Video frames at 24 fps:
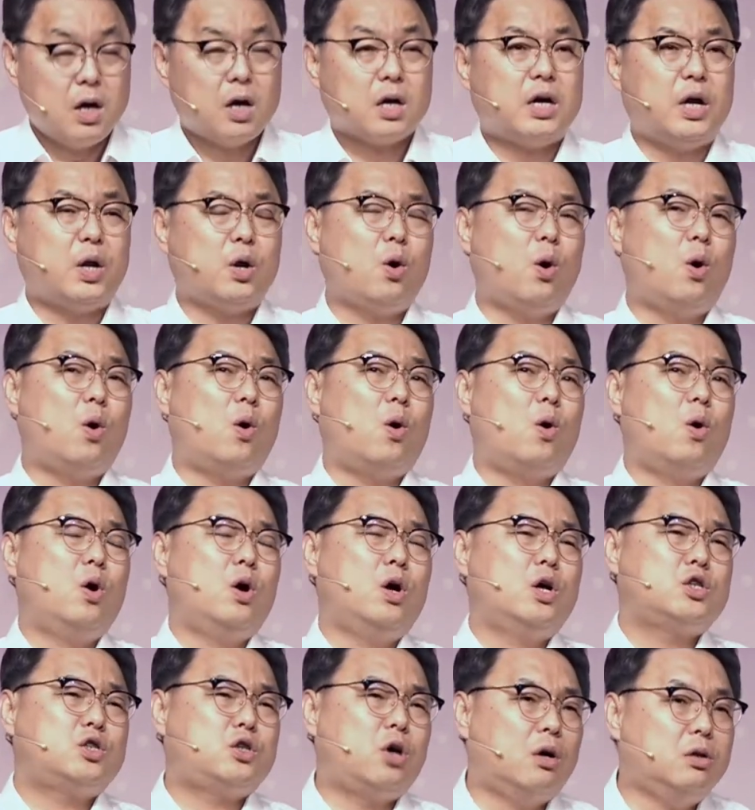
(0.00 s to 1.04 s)

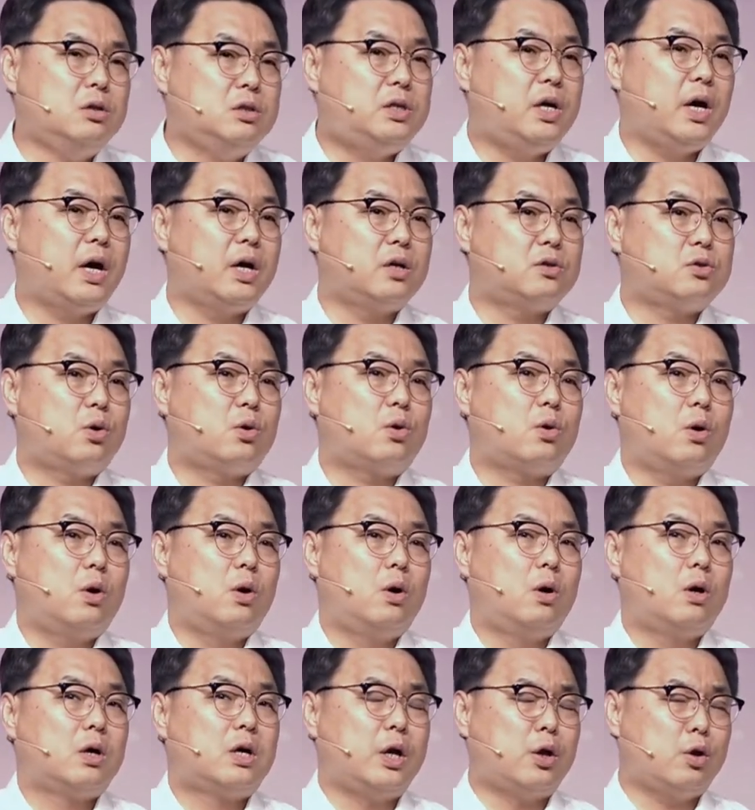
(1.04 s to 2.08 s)
그리고 전 세계적으로
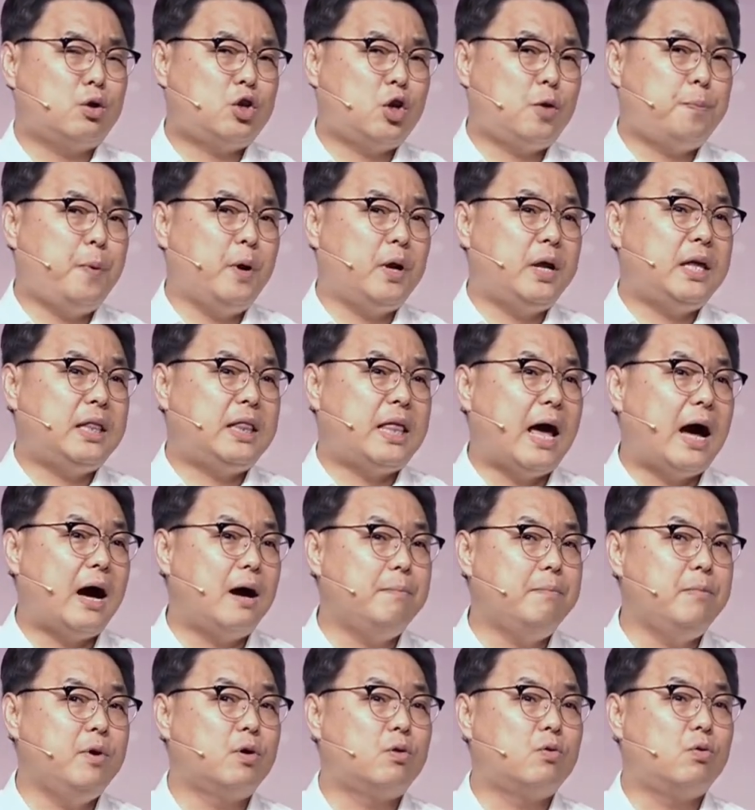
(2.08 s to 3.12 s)
그리고 특별히
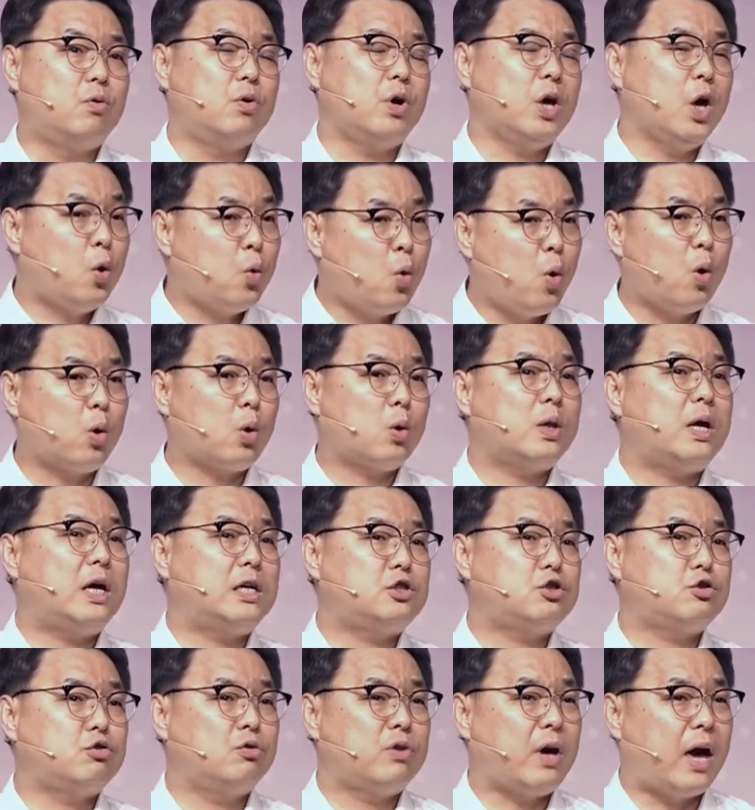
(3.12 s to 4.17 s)
대한민국 이 코로나
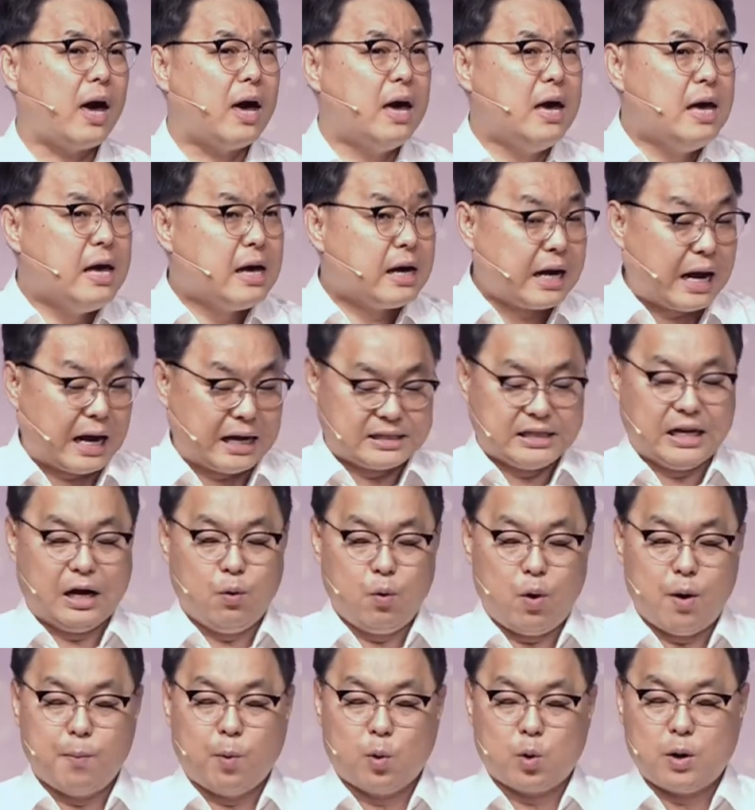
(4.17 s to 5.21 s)
시국에
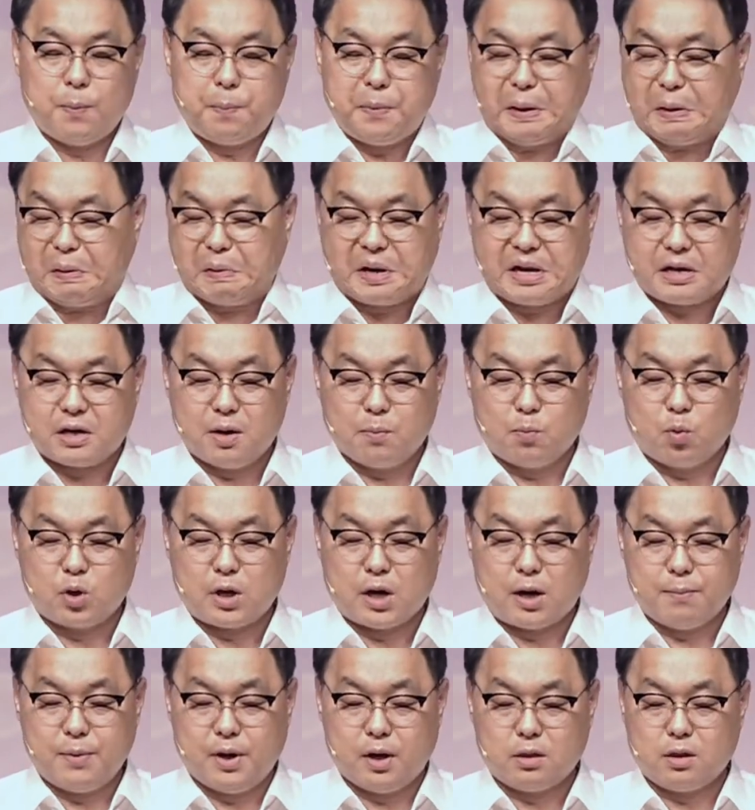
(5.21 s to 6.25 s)
가장 회복이 필요한 게
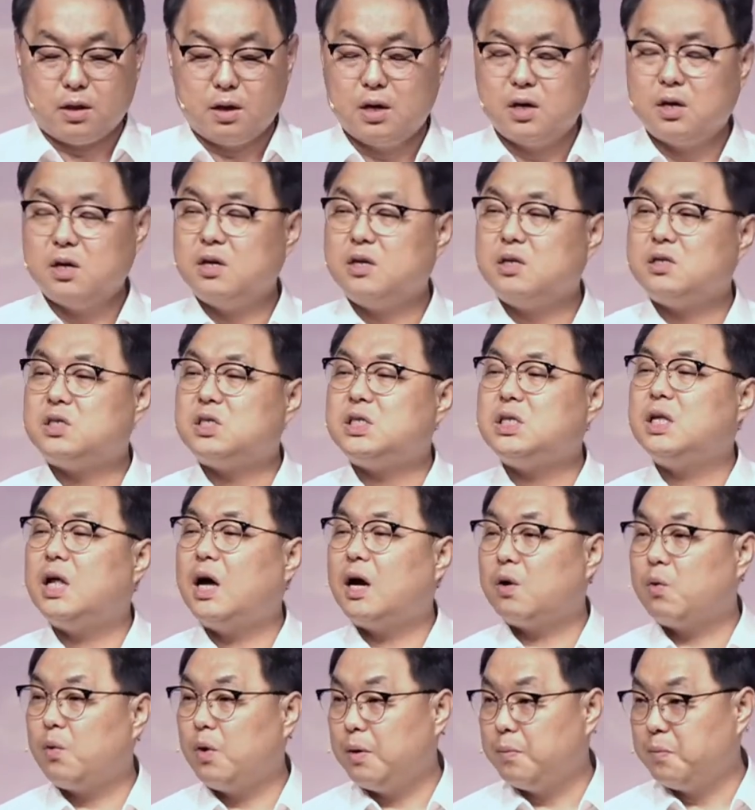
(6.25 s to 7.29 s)
뭐냐면
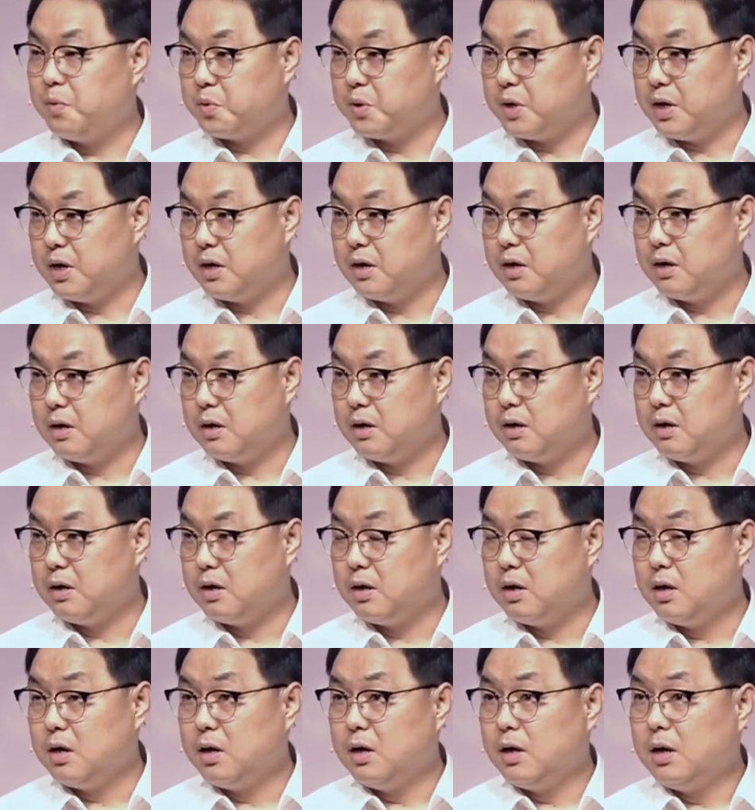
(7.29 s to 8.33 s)
신앙의 회복이야.
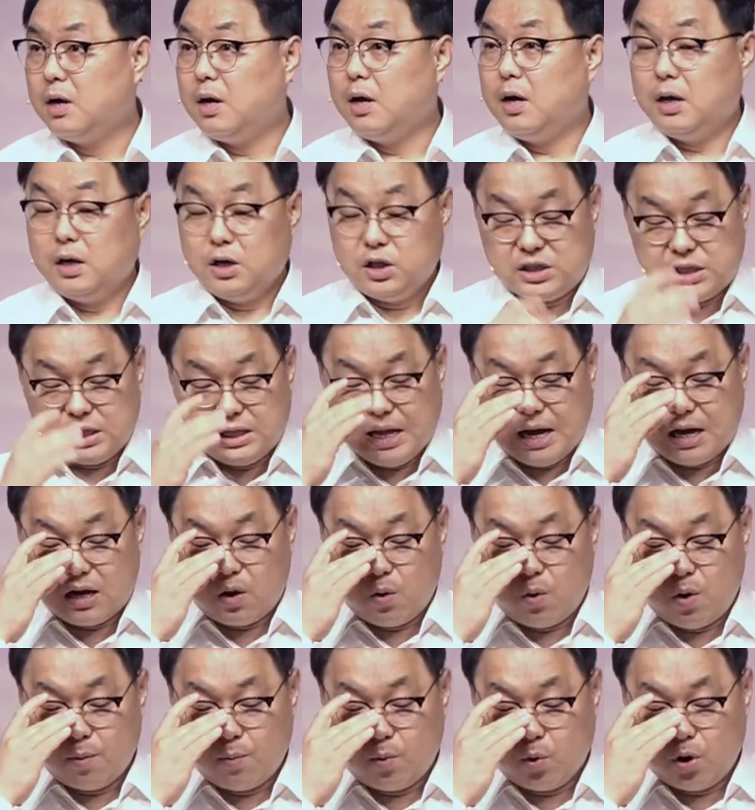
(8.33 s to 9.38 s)

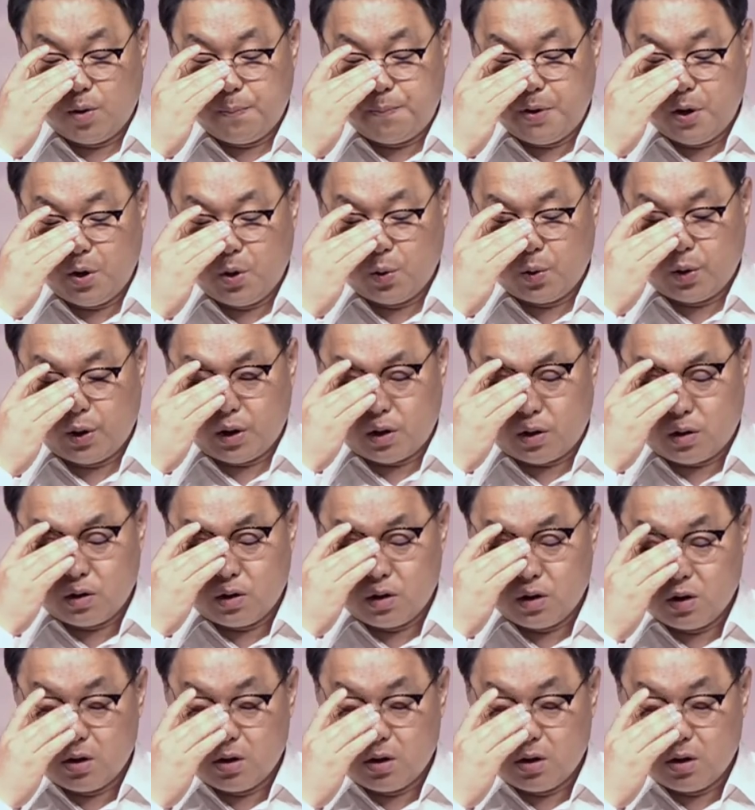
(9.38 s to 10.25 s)
신앙의 회복이 필요해요.